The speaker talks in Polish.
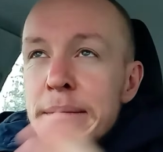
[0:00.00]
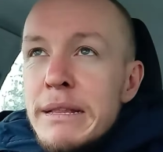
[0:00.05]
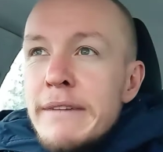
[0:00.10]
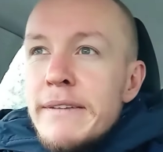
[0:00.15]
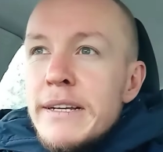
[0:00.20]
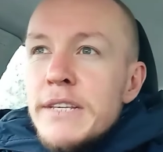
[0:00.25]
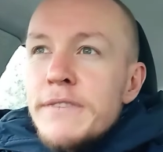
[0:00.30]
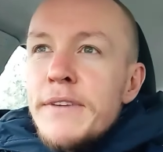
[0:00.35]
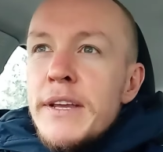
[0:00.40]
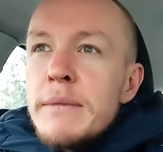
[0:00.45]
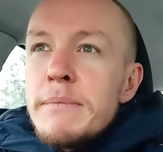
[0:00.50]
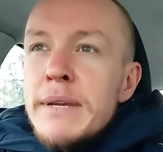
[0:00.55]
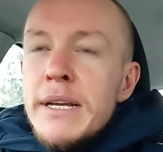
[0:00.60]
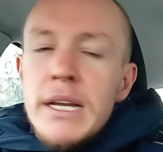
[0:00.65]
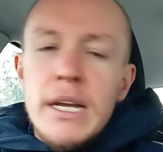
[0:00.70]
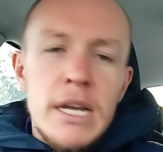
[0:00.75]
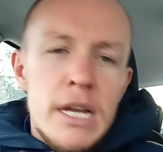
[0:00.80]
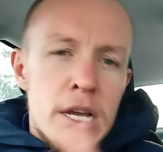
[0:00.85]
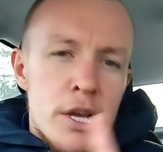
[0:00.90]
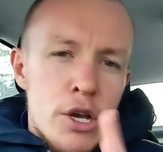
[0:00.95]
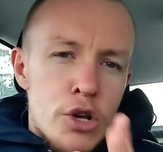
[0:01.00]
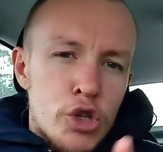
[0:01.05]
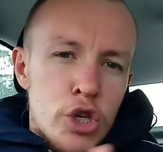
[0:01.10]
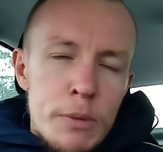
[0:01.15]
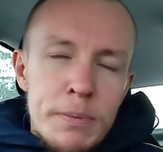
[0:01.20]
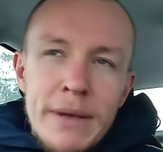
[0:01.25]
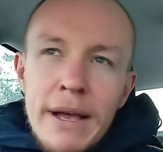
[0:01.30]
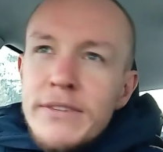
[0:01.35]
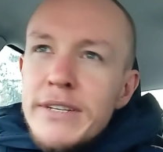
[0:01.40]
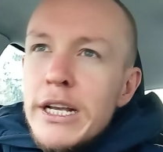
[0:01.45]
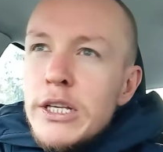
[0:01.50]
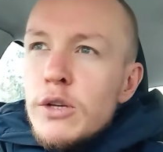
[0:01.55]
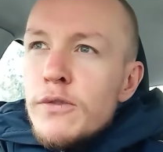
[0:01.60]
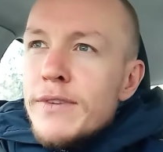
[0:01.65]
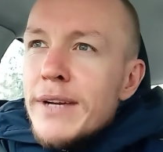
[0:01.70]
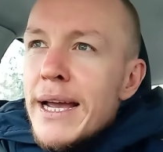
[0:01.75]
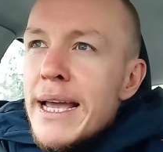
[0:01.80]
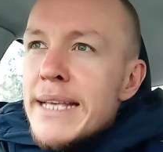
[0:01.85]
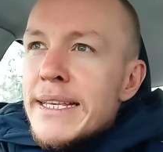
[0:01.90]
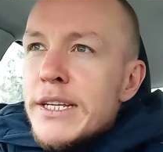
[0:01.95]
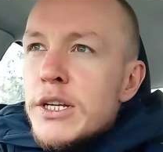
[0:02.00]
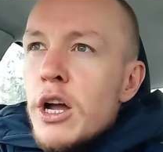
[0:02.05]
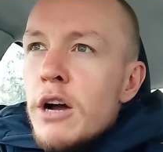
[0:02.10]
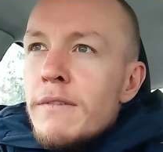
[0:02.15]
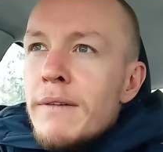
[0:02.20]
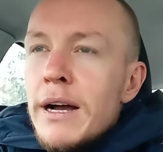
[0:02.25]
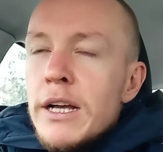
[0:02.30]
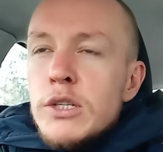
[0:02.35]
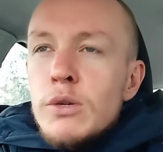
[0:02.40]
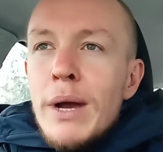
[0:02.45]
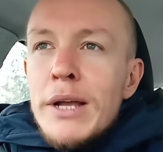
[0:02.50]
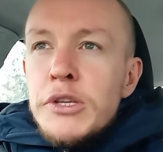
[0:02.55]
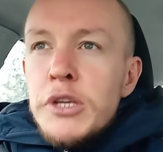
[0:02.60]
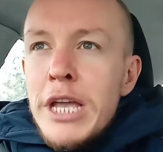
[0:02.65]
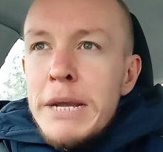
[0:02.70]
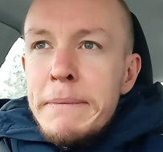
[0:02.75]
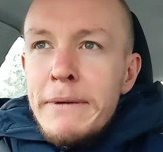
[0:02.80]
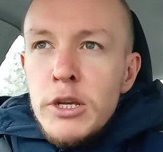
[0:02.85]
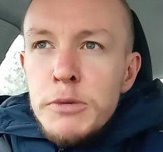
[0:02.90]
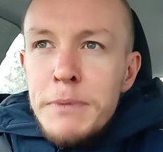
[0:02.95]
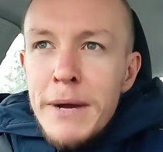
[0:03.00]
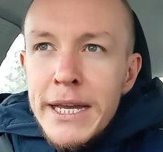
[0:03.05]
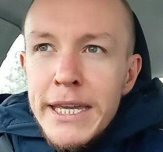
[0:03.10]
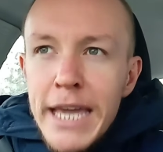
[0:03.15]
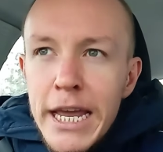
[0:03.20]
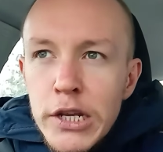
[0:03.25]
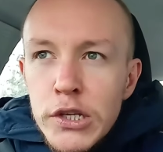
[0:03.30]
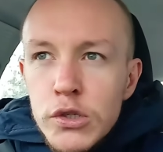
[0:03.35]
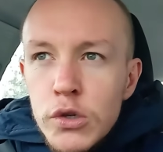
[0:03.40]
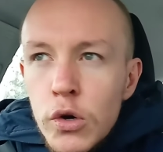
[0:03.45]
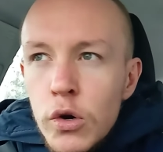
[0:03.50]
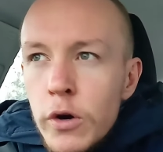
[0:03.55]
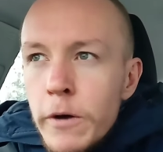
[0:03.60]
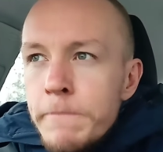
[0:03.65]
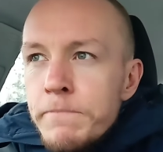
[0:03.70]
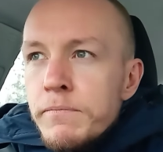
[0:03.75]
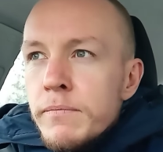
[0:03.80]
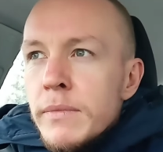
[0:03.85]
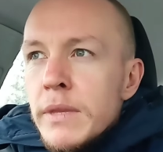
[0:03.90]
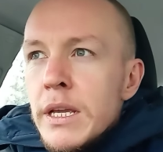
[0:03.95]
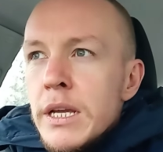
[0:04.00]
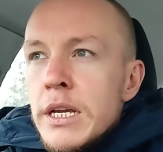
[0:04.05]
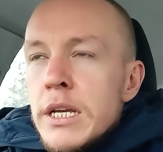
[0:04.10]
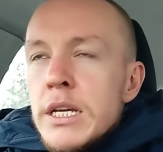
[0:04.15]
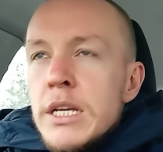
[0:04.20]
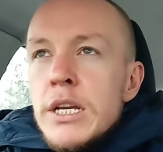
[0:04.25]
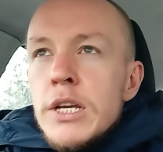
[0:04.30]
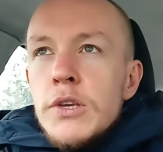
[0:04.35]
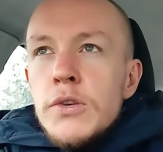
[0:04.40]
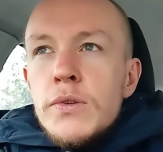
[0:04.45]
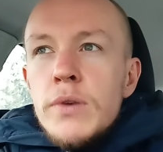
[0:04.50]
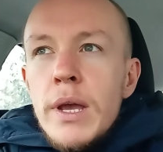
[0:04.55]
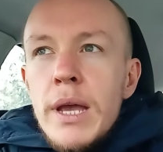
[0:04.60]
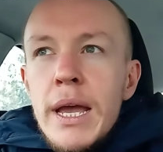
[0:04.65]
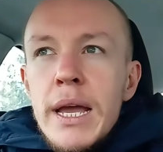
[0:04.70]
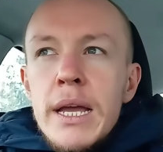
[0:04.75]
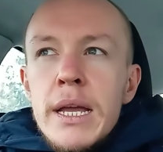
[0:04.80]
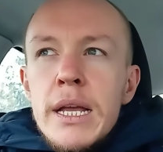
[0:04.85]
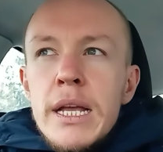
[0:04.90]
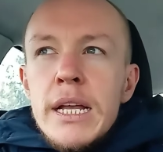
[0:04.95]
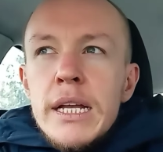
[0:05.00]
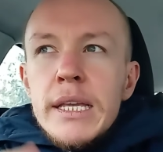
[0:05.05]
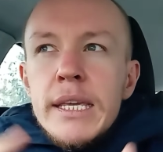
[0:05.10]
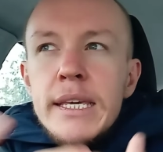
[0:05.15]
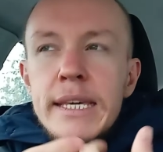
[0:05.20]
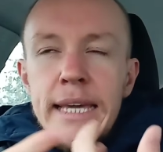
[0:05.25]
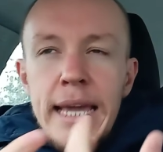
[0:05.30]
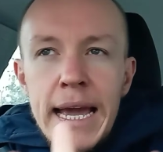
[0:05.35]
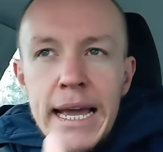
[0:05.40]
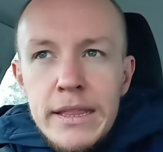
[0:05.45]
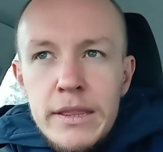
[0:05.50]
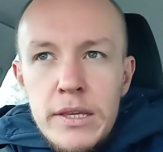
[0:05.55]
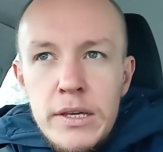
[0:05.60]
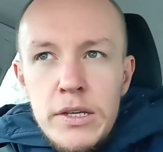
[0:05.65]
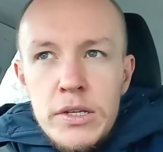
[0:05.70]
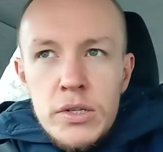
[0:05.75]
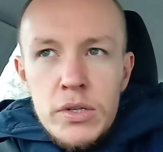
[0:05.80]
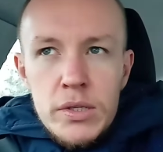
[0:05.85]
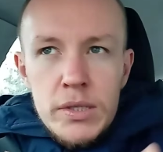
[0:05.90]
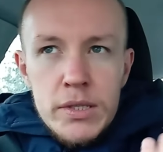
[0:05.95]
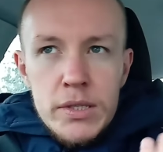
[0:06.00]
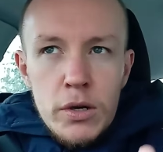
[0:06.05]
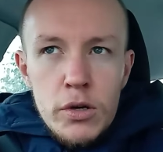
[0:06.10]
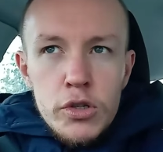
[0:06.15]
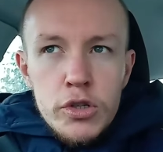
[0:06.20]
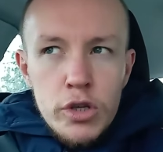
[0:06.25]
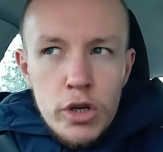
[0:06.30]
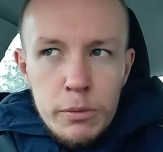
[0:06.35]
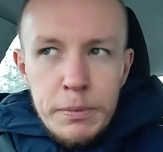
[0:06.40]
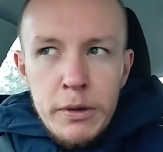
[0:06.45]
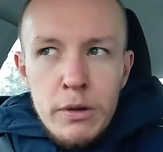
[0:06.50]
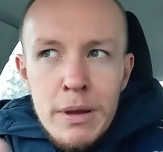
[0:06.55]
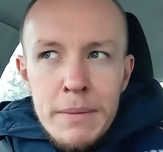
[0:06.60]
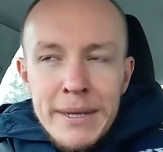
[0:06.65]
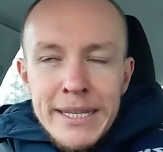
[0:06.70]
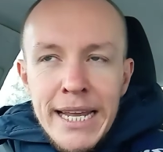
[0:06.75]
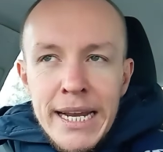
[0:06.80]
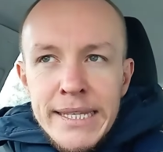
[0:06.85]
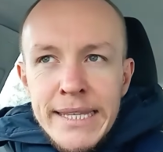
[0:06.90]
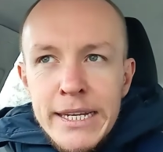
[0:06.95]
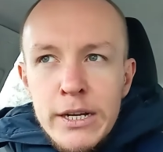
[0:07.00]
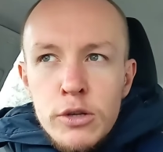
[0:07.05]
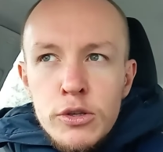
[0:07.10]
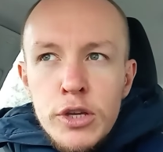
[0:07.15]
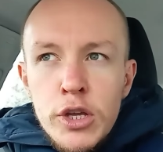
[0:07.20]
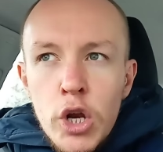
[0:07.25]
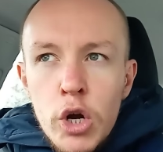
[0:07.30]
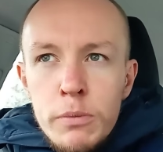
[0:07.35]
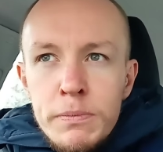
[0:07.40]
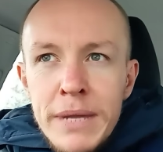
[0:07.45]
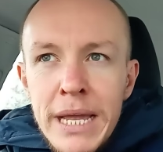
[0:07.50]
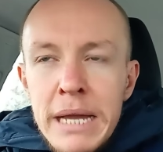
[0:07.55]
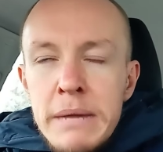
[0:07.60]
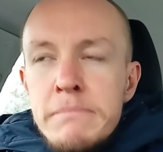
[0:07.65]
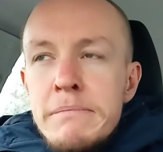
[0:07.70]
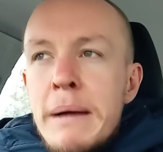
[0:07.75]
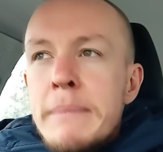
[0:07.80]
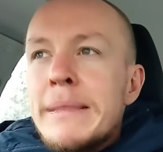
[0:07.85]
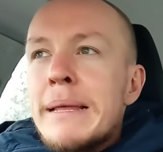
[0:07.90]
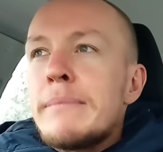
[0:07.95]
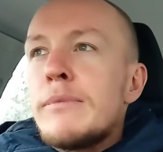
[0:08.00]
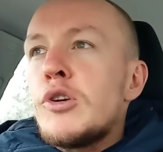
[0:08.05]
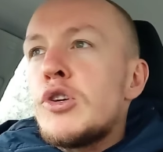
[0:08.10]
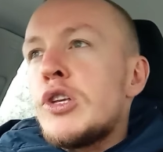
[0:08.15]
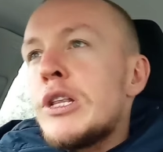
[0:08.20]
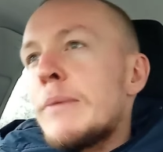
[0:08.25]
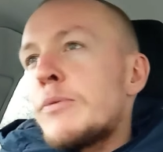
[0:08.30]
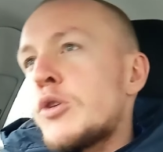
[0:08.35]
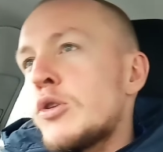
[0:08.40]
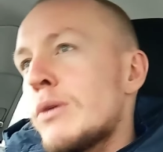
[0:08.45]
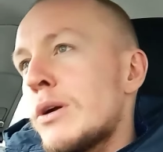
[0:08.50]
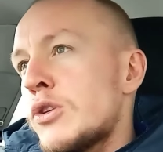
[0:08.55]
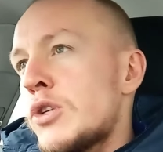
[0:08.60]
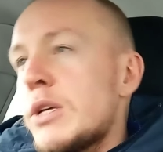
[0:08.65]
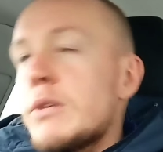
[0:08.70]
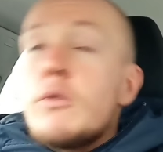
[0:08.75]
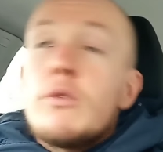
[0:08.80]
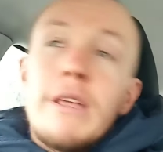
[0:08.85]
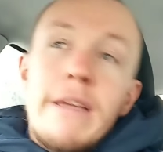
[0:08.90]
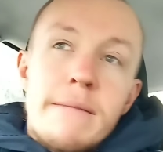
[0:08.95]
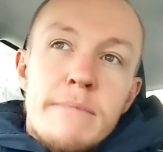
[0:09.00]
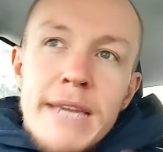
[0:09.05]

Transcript: dla Was filmik. Szybka wskazówka językowa. Słuchajcie, jak powiedzieć po angielsku, że kiedyś coś robiłem, a teraz tego nie robię, mam na myśli na przykład, że no nie wiem,